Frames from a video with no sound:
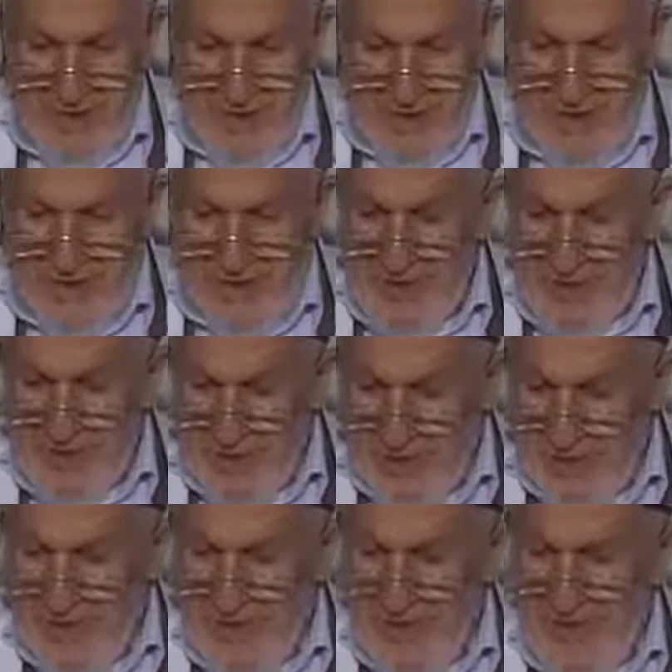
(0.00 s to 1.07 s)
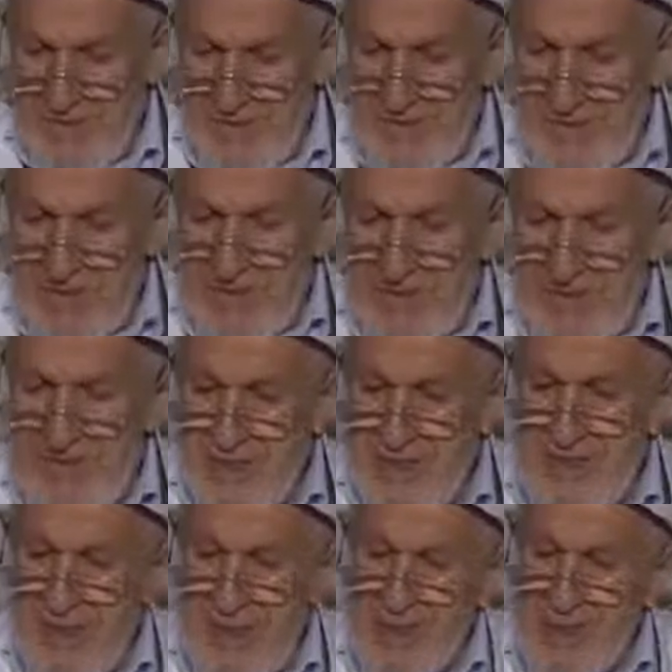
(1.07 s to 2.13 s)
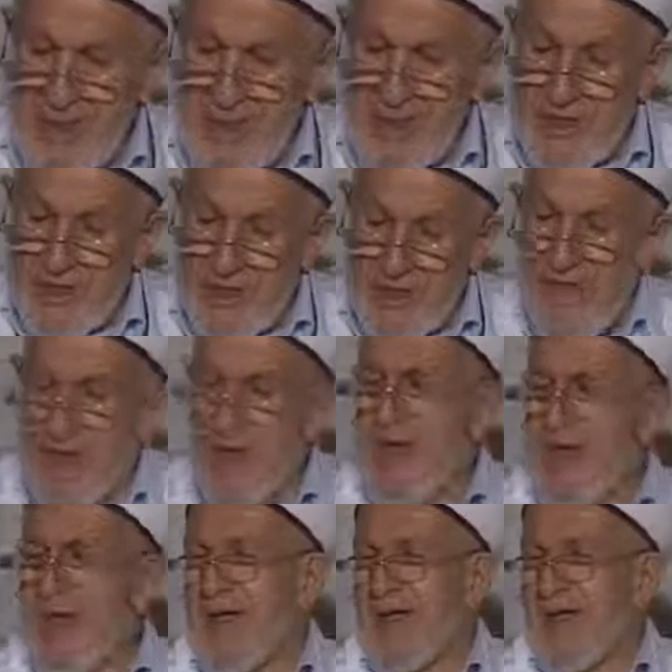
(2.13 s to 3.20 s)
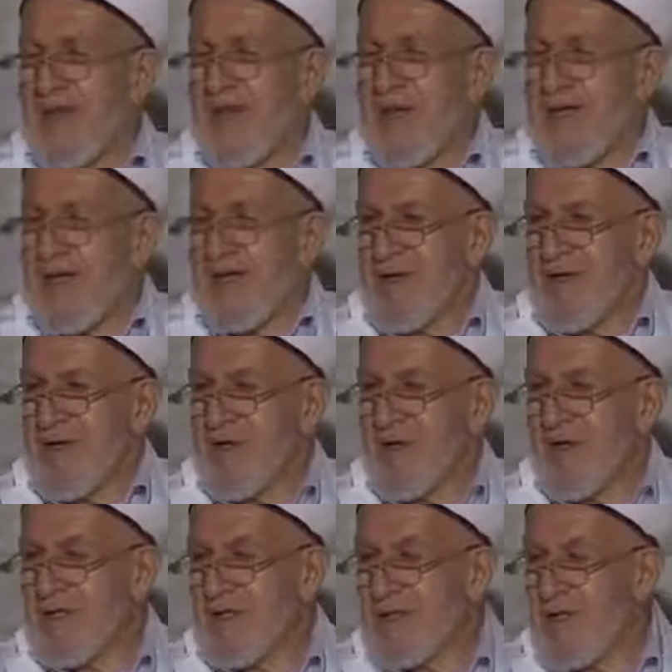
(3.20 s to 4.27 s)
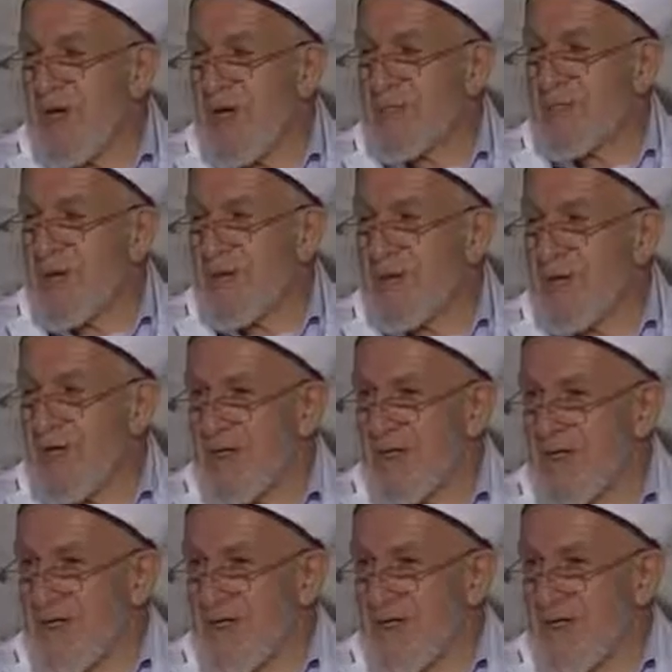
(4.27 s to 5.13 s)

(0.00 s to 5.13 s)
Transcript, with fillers: isimdir ki İzâ ile biha o ismi azamla